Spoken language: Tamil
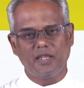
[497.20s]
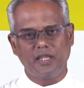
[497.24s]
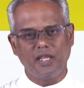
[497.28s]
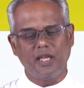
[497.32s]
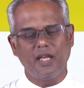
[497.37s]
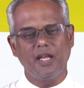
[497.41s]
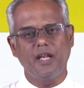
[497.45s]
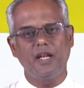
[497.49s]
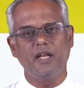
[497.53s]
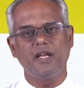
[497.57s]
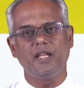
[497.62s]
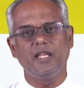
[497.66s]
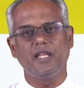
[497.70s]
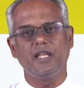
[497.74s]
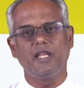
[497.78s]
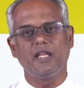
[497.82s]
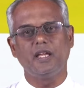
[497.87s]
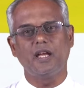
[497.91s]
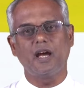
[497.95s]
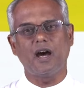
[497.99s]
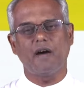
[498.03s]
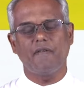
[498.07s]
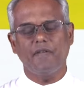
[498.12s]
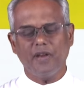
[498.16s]
தேடி
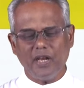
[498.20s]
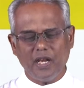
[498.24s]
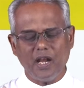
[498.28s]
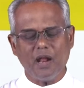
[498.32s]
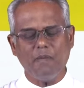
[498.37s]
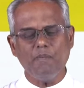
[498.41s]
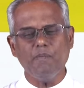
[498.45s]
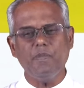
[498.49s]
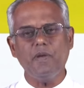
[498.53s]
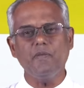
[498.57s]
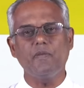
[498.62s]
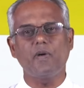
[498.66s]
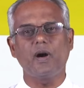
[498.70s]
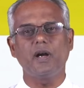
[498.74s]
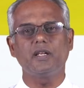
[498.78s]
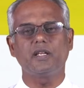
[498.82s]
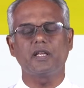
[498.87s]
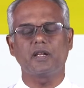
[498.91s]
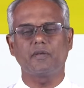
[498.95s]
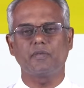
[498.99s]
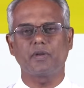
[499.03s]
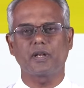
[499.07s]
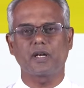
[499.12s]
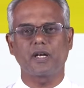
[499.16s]
அவரை நம்பி
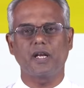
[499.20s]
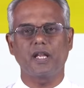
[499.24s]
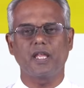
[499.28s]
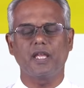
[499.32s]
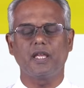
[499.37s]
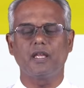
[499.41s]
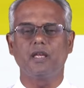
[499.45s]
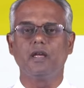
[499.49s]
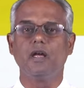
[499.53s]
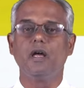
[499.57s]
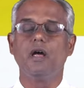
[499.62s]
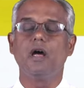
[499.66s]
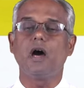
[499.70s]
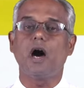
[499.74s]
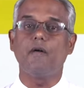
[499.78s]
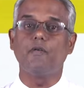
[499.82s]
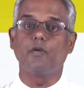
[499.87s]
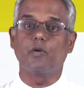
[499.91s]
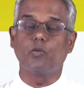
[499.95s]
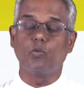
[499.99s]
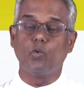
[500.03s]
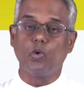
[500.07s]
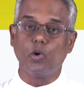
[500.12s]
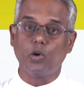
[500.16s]
வாழ்கிறவர்களை
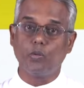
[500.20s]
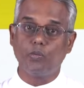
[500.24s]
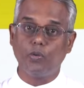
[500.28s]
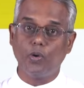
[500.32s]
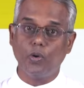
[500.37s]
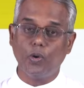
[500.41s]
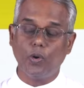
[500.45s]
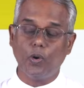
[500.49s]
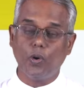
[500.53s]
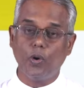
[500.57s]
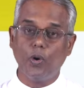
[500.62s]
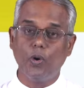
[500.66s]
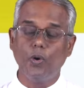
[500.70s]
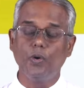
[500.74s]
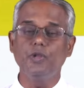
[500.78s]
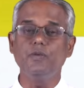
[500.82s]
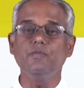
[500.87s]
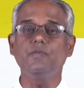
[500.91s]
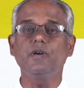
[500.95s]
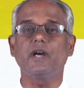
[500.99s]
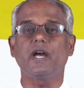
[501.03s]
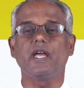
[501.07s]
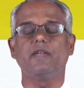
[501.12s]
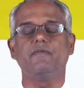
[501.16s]
அவர்
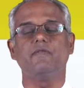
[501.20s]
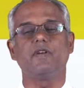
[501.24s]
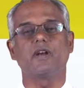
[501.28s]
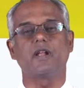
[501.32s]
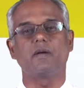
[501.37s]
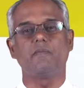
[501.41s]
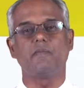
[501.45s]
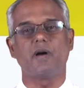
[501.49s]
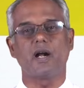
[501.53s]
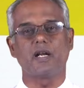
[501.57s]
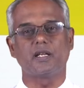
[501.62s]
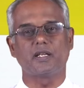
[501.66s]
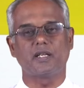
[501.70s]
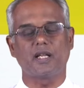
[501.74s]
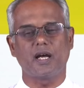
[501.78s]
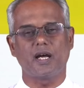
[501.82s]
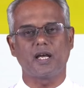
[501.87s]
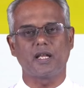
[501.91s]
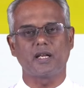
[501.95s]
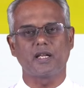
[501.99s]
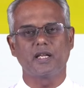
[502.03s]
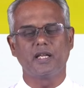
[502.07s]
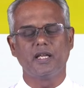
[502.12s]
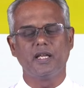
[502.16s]
ஒருபோதும் கைவிட
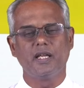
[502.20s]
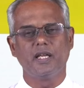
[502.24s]
மாட்டார்